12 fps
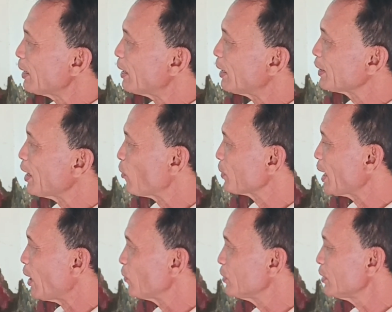eh,
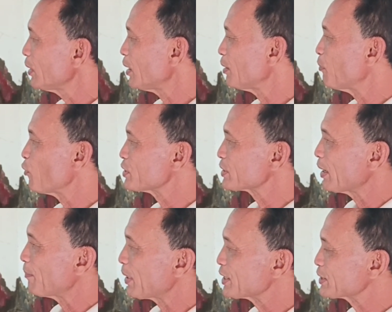daun-daun uh, uh,
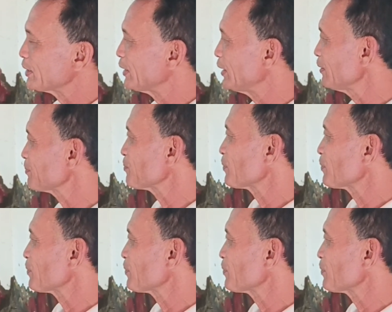bonsai amplas ini